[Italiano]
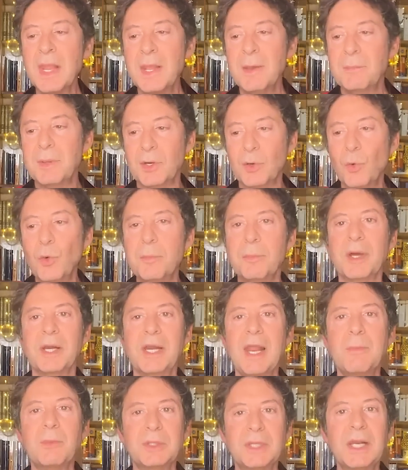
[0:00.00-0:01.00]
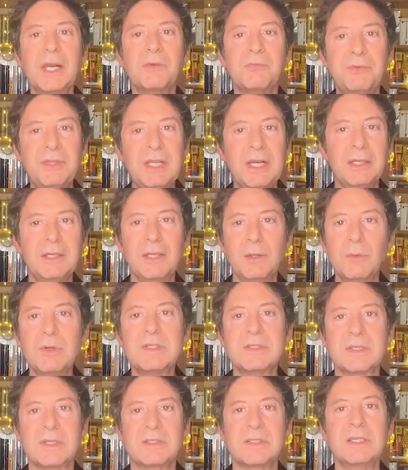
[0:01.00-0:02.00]
Per cui parliamo della fine di
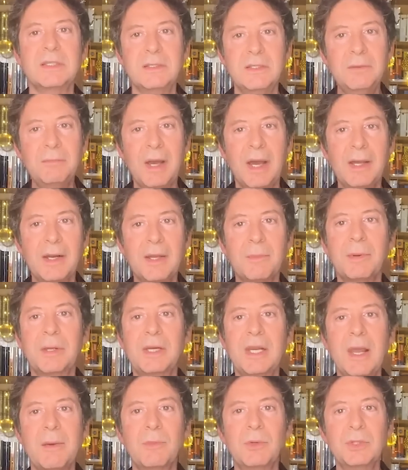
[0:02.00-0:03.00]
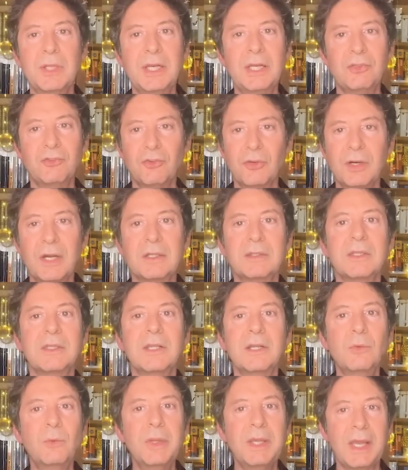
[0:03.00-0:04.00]
questa settimana, parliamo delle giornate
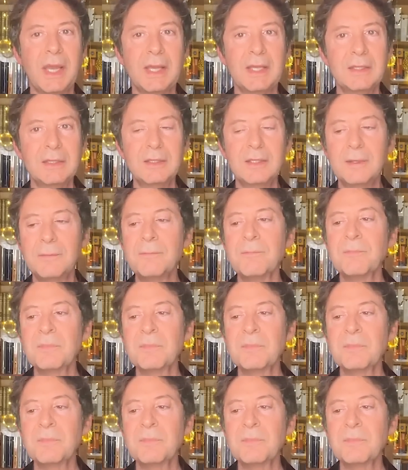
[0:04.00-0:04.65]
del weekend,